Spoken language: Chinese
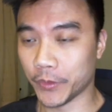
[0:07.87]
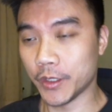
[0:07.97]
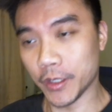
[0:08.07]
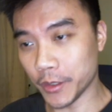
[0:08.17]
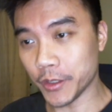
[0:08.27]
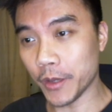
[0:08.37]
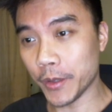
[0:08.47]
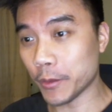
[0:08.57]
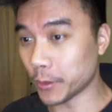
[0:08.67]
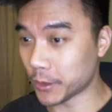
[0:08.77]
今天这一
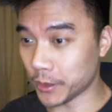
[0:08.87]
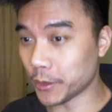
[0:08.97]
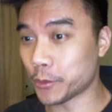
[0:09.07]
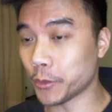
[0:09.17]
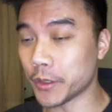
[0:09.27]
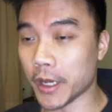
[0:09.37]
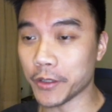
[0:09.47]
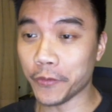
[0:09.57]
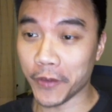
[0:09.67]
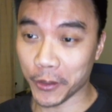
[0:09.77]
篇我自己做起来
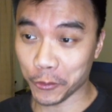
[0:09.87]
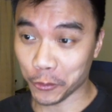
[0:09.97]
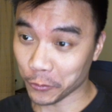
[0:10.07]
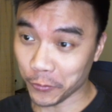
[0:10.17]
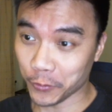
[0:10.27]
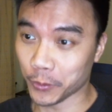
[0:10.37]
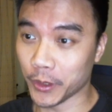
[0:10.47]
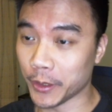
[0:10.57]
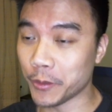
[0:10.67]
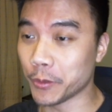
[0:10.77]
是非常舒服的，
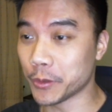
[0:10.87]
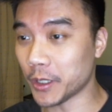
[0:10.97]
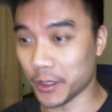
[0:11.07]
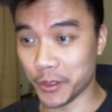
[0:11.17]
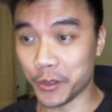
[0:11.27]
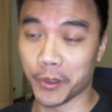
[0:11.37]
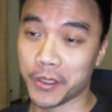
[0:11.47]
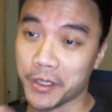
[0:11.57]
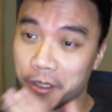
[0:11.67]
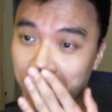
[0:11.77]
因为我就很喜
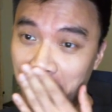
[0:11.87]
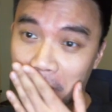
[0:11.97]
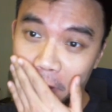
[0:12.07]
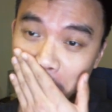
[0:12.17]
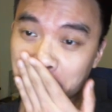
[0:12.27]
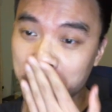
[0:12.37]
欢这样的内容。